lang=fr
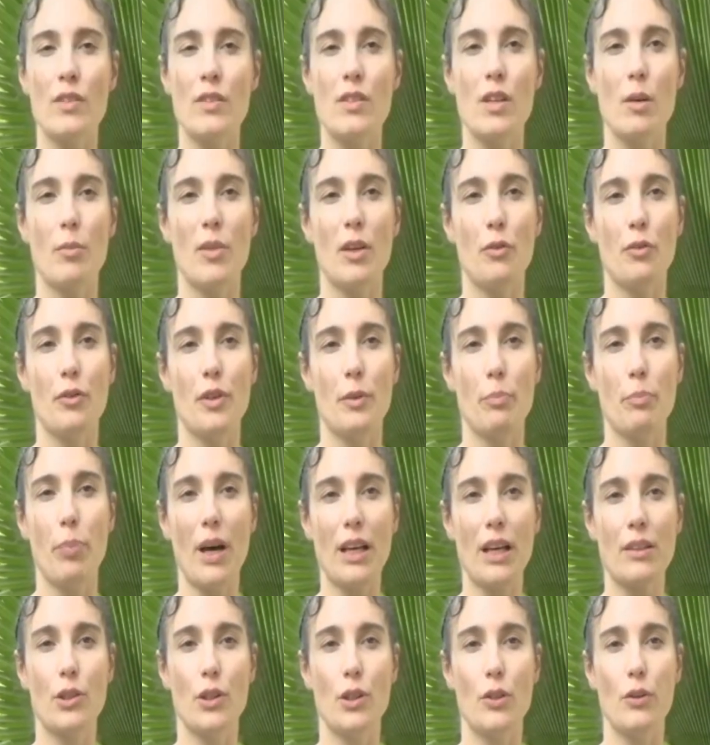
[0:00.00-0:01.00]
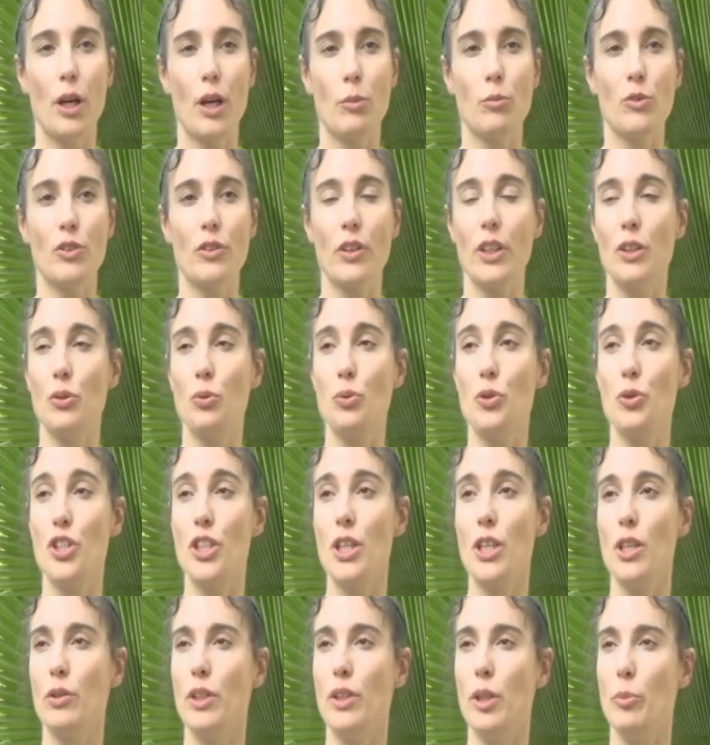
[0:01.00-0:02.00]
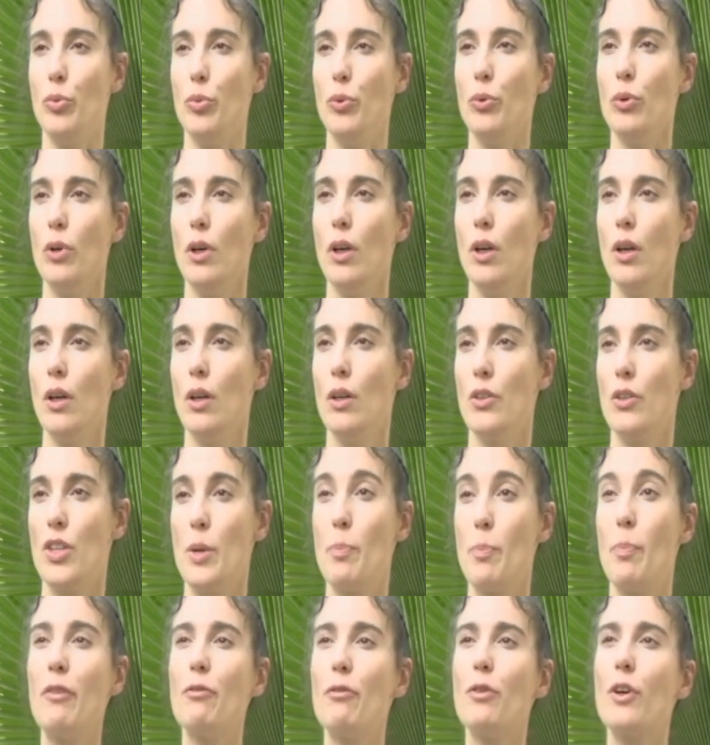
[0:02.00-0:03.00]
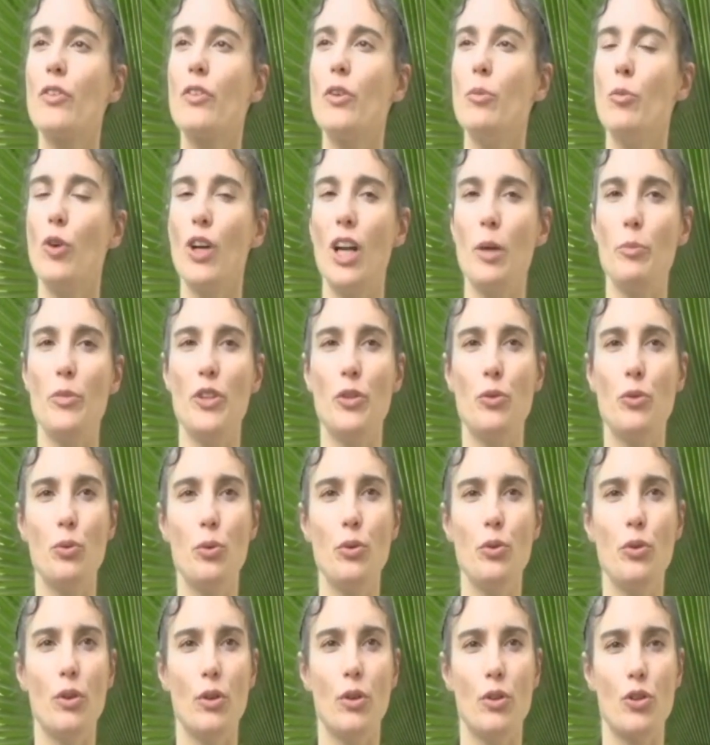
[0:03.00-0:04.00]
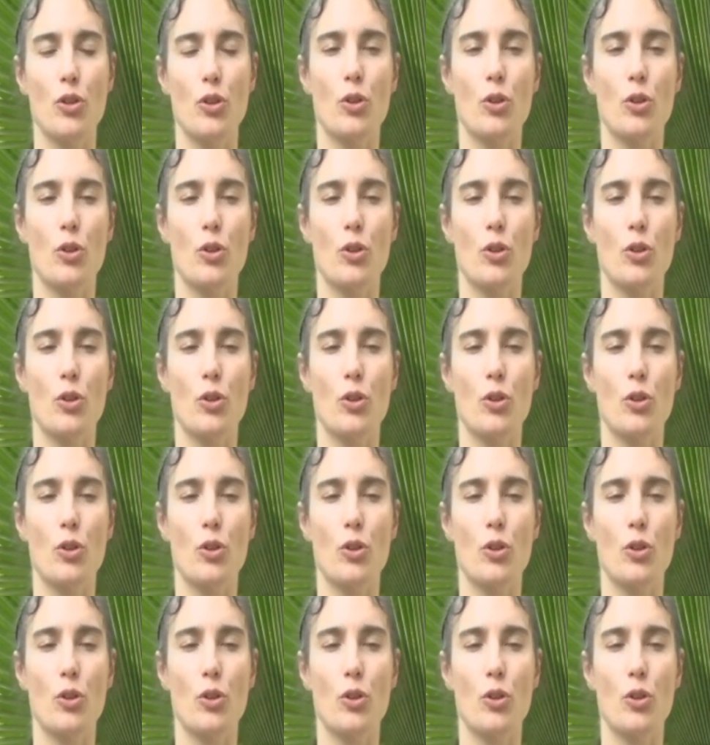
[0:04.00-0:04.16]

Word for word: ça m'avait particulièrement très touchée au début. J'ai pas forcément l'habitude, je